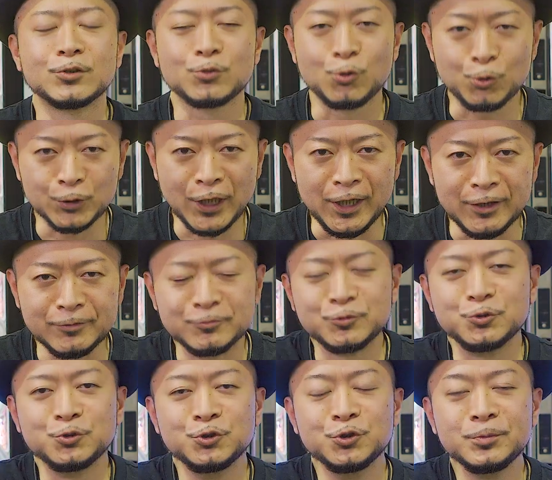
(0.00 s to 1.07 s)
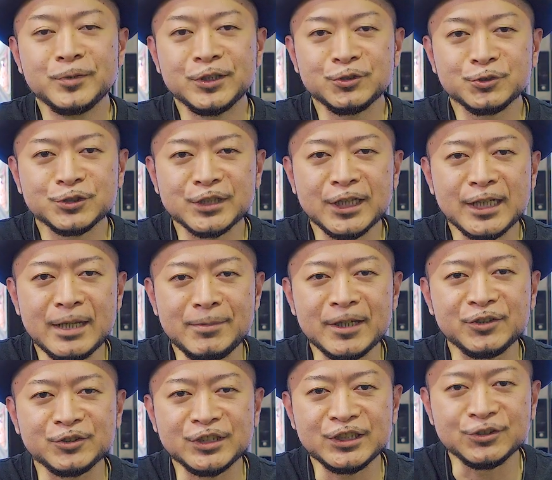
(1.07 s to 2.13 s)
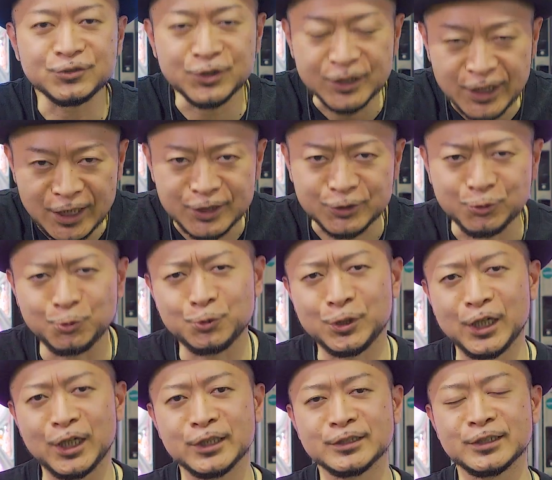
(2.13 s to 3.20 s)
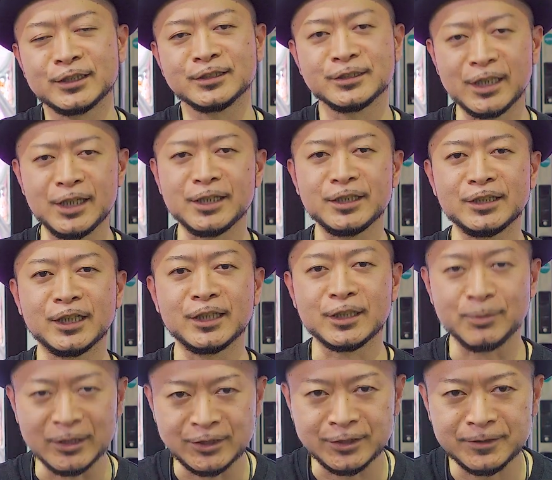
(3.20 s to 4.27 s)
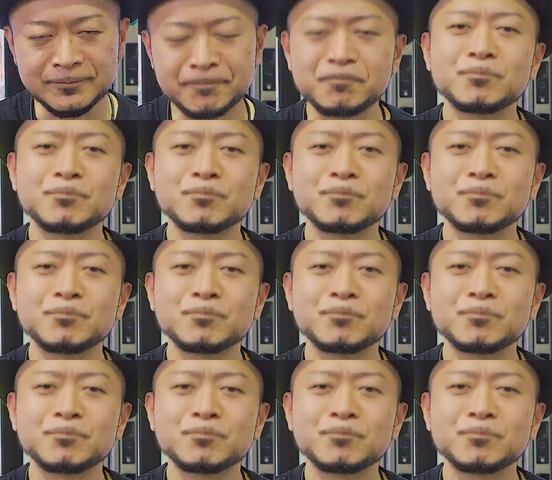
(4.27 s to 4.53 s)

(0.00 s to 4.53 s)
ここで海のせレベルについて紹介させていただきます